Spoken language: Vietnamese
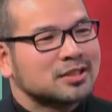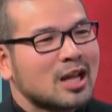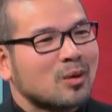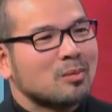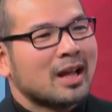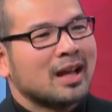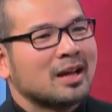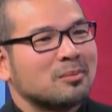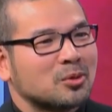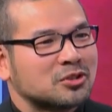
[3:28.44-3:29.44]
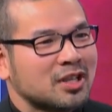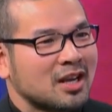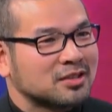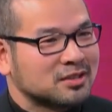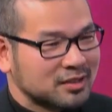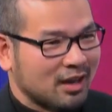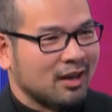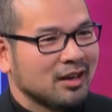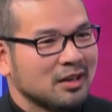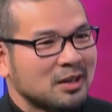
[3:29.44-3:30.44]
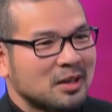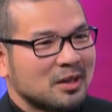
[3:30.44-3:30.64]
xưa cha cũng là một cha sở,